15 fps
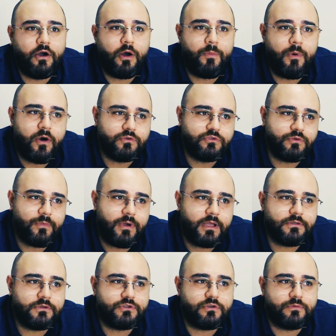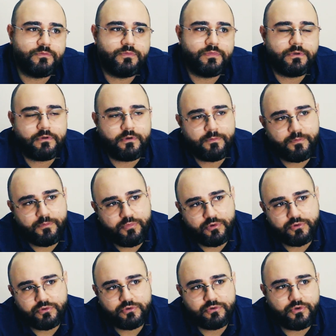ob automatisch, ob, ob
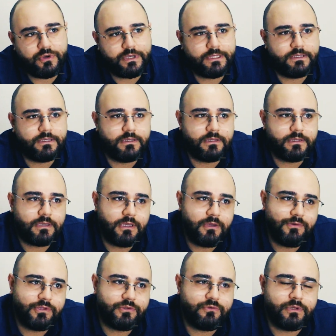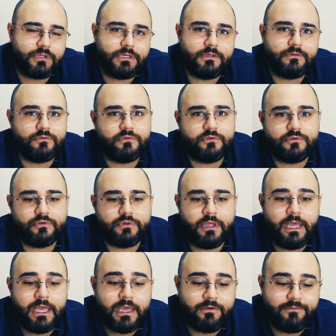produktorientiert, keywordorientiert und und und.
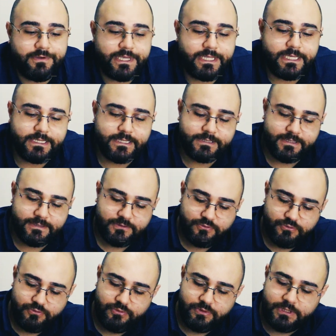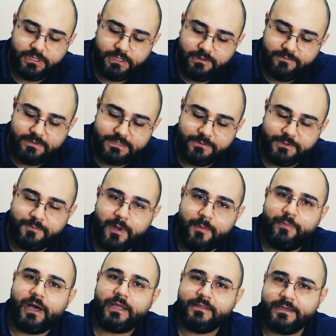Wichtig ist, dass du die, das habe ich bei
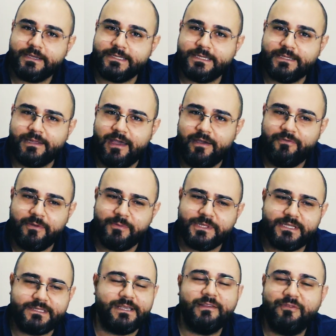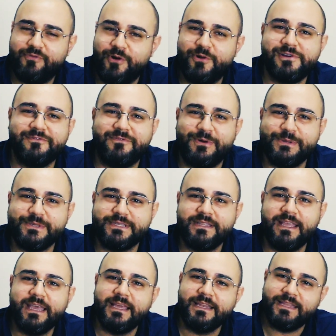Partnern gesehen, die einfach mit der Zeit faul geworden
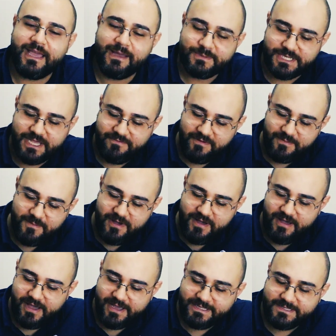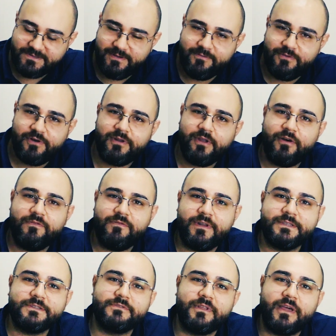sind, die haben es einfach mal ein, zwei Wochen laufen
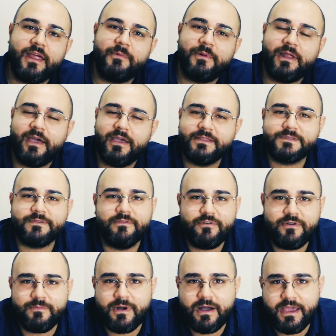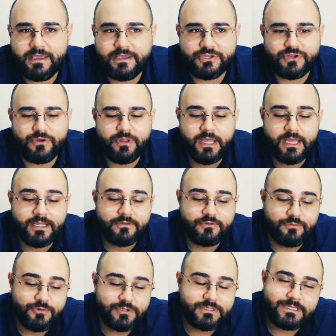lassen und dann einmal ein, zwei Wochen mal reingeschaut.
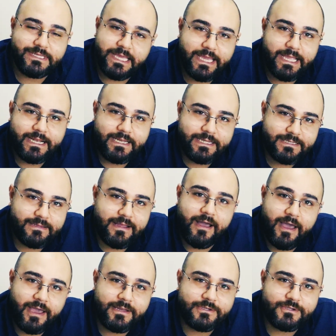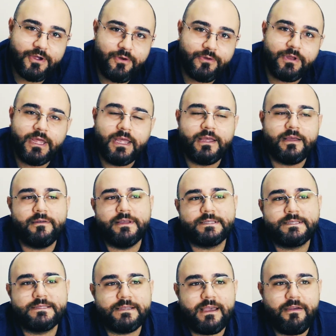Du musst täglich da reinschauen.
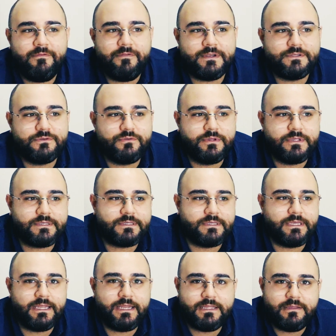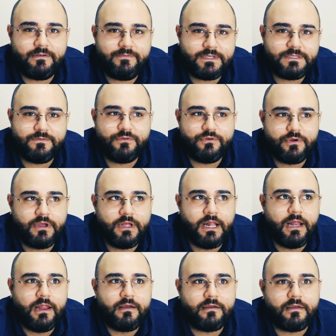Es ist einfach so, dass je nachdem, was für,
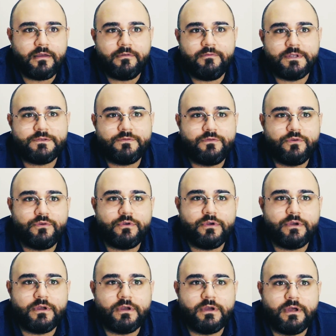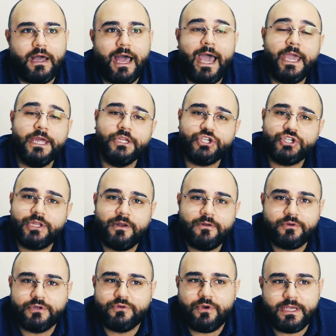was für
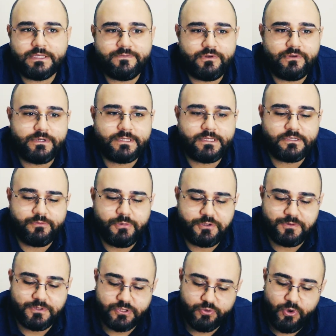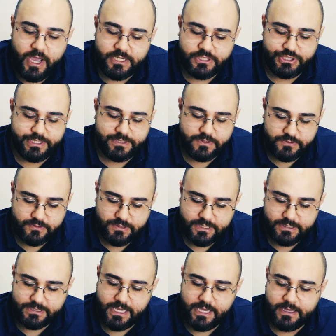Einstellungen du hast, wenn du das jetzt zum Beispiel so einstellst, dass du
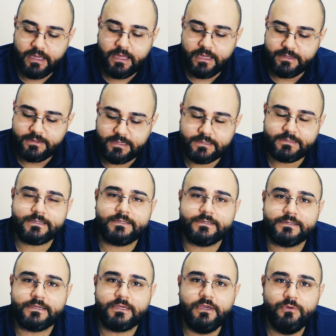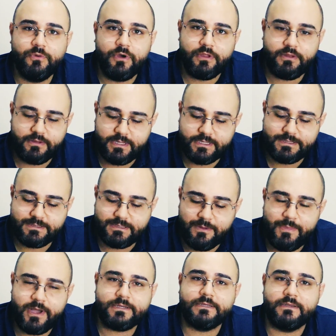sagst, hey, das ist das Keyword, das ist
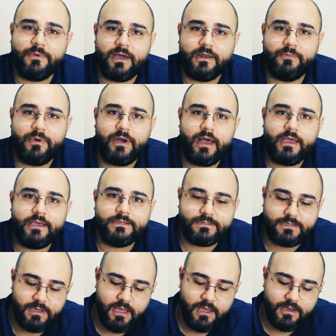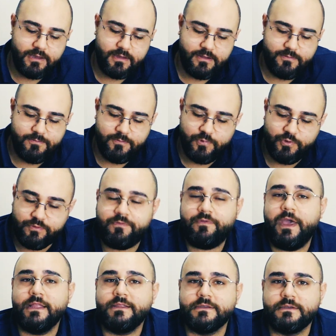der maximale Preis, ähm, und
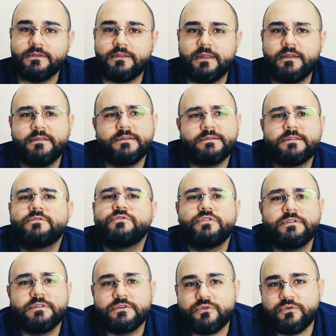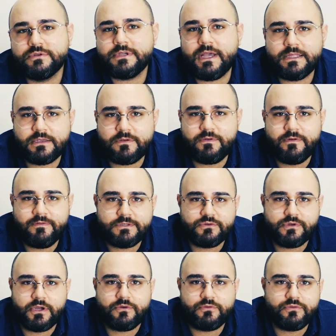fertig. Dann ist natürlich nicht großartig viel, was
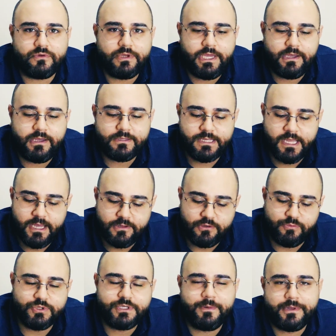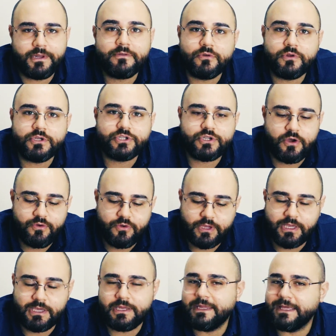du da kontrollieren kannst. Du musst aber natürlich schauen,
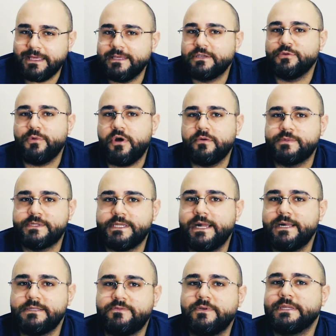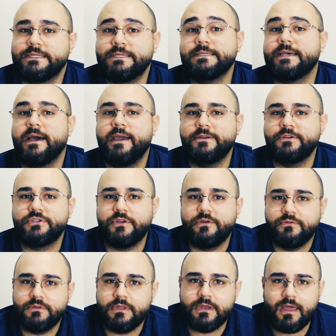okay, generiere ich überhaupt Sales, wenn ich diese
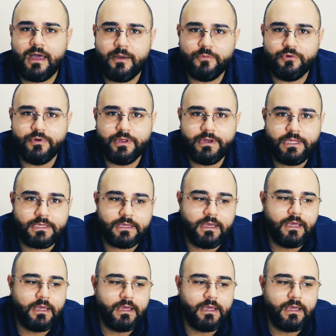Einstellung drin habe oder nicht.